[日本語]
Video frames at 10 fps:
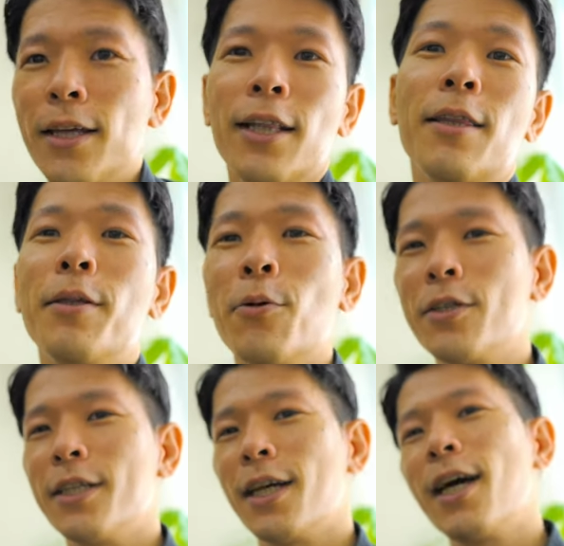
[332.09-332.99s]
やってみてほ
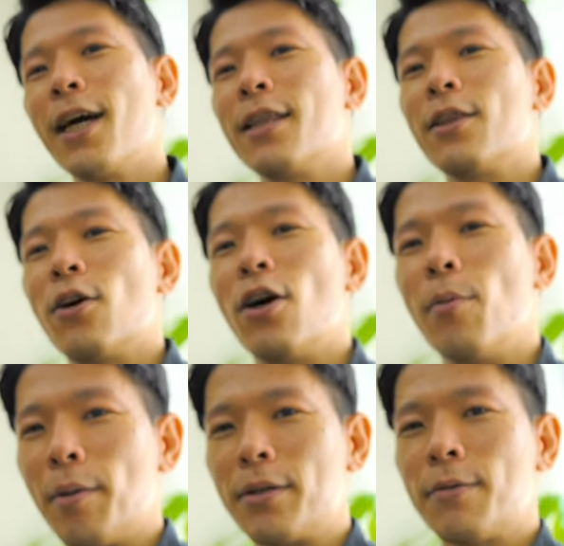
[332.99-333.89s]
しいかなと
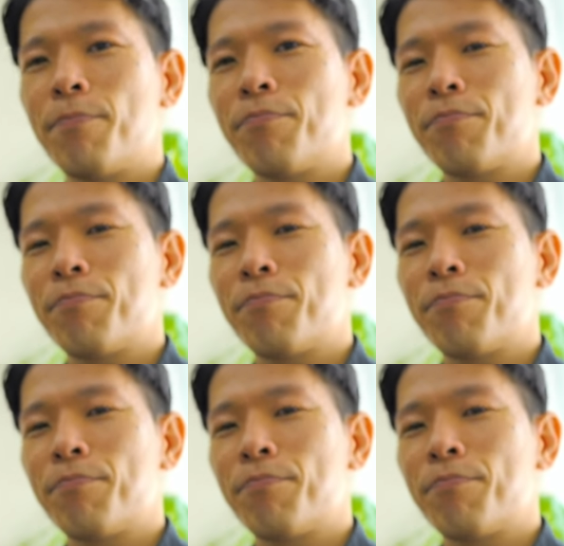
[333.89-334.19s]
思います。